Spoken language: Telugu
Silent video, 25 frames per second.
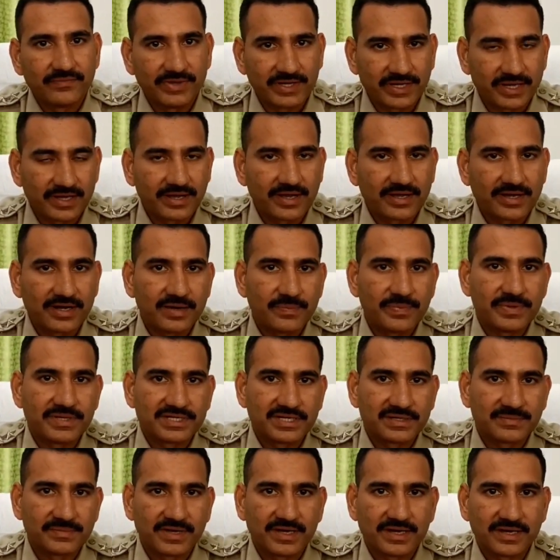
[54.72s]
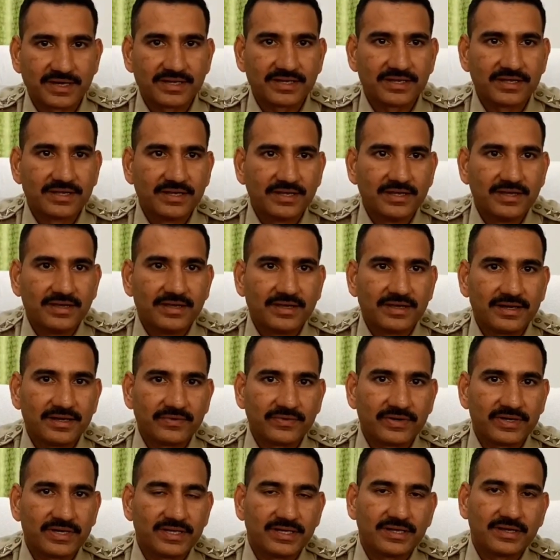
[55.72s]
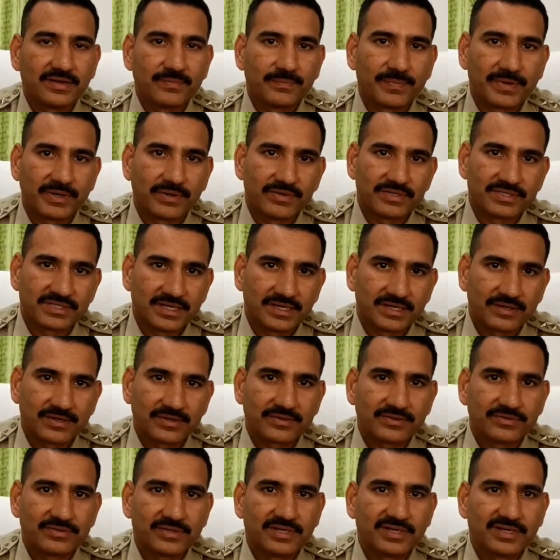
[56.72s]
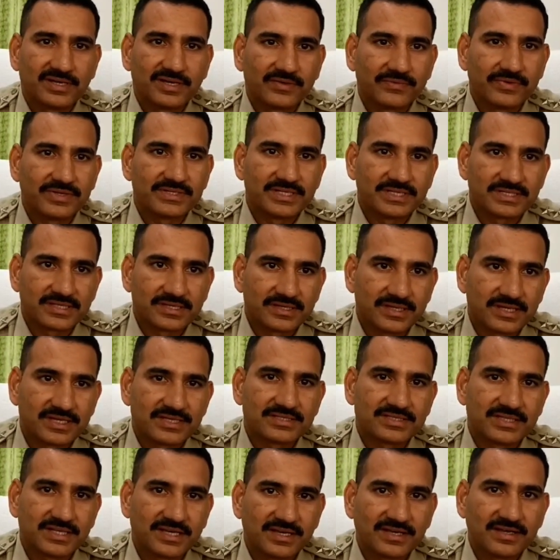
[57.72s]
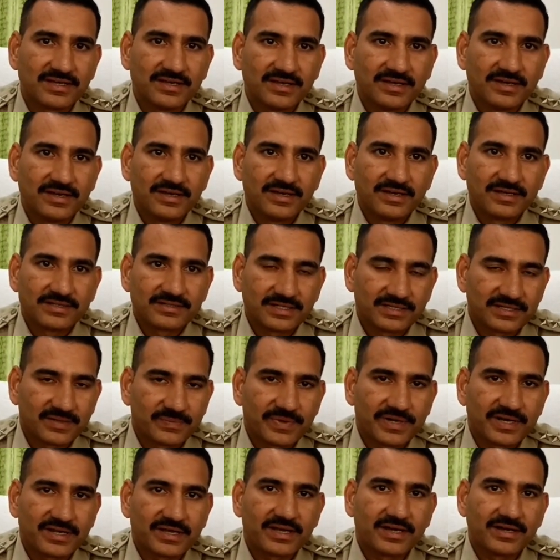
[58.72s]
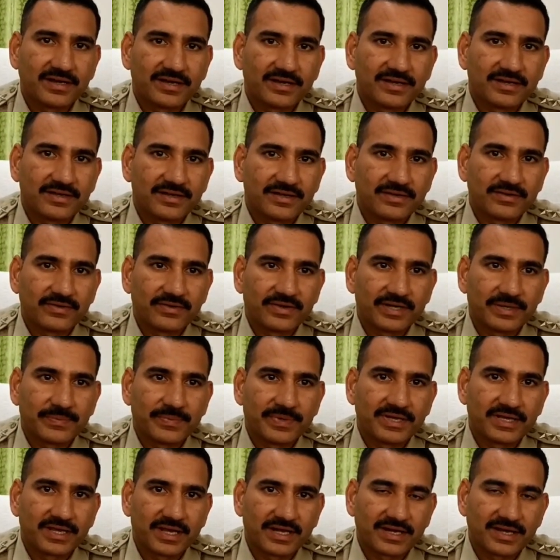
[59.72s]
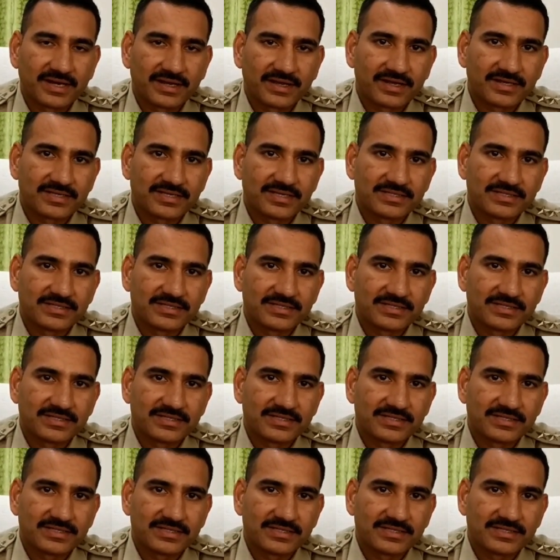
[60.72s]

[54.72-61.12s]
వేగంగా నడిపించడం కానీ ఇటువంటి పనులు చేయకూడదని ఇటువంటి చేస్తే చట్టపరంగా వారిపై కఠినంగా